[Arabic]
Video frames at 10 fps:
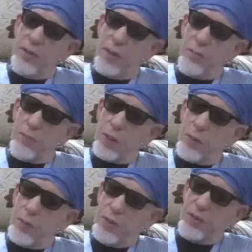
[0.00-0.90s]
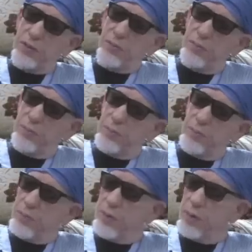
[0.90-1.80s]
السلم ترويج
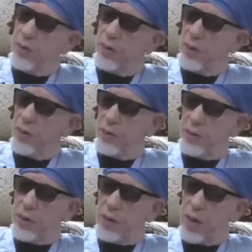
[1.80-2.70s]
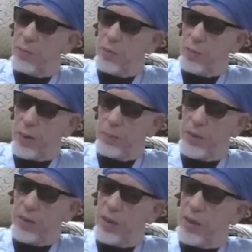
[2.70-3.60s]
للتكامل ما
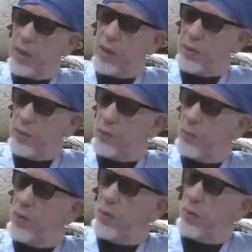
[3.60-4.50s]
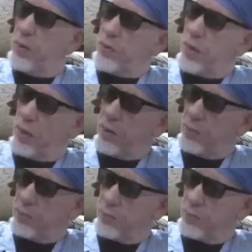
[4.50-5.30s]
بين النقد وبين البضاعة